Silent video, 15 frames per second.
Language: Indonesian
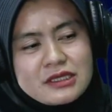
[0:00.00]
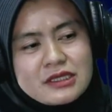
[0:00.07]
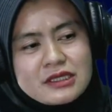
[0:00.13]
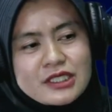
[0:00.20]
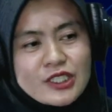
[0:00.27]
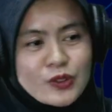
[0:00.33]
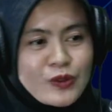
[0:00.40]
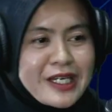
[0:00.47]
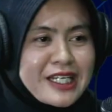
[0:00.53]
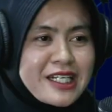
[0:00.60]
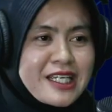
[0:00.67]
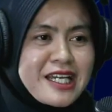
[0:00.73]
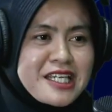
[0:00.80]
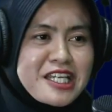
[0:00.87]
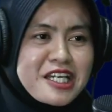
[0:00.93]

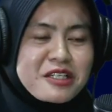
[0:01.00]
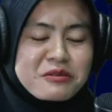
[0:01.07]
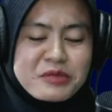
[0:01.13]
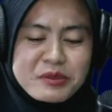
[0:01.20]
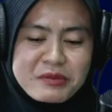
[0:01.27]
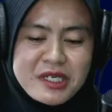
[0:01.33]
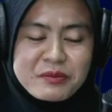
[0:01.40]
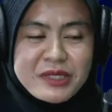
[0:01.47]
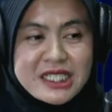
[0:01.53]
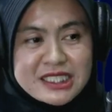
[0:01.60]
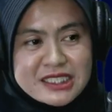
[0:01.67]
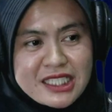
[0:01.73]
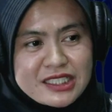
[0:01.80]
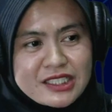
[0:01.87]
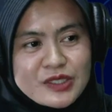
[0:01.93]
keluarga yang memang pada
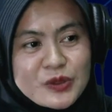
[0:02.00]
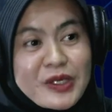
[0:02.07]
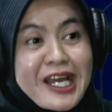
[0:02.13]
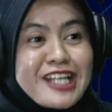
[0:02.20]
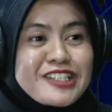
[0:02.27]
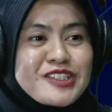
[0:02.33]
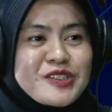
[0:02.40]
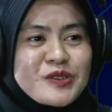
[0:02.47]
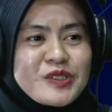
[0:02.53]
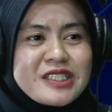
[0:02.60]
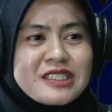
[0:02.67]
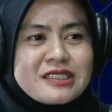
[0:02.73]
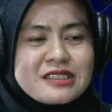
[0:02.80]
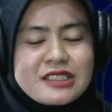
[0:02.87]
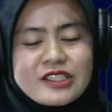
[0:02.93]
saat itu hancur
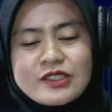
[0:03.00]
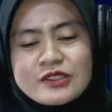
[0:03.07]
jadi hmm.